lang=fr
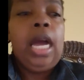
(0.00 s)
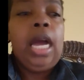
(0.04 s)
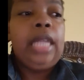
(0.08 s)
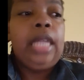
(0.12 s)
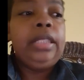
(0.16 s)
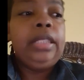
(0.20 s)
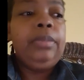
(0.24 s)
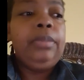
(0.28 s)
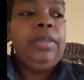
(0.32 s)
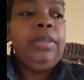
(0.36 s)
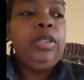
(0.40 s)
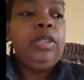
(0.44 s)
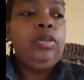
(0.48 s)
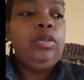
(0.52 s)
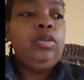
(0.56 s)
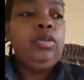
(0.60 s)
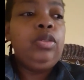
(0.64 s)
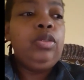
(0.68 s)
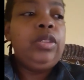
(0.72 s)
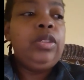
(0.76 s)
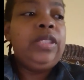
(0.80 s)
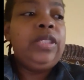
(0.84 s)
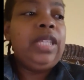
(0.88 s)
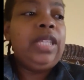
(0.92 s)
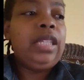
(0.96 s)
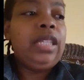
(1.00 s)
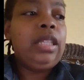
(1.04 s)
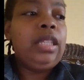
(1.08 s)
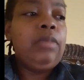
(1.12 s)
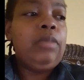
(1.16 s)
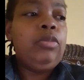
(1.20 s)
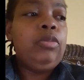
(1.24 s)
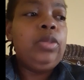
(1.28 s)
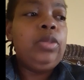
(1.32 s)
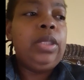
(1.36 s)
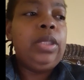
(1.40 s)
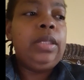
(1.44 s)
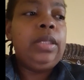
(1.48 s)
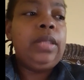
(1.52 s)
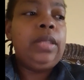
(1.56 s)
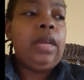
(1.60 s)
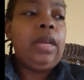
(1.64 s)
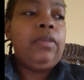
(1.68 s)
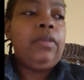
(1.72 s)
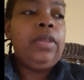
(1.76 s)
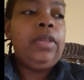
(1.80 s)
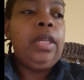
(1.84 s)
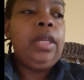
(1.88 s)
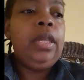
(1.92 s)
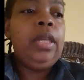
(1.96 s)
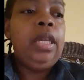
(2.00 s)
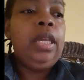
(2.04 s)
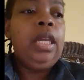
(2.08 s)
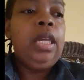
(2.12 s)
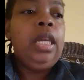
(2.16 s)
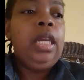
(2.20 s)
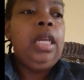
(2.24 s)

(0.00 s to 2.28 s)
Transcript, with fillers: À des bêtes, certains savaient,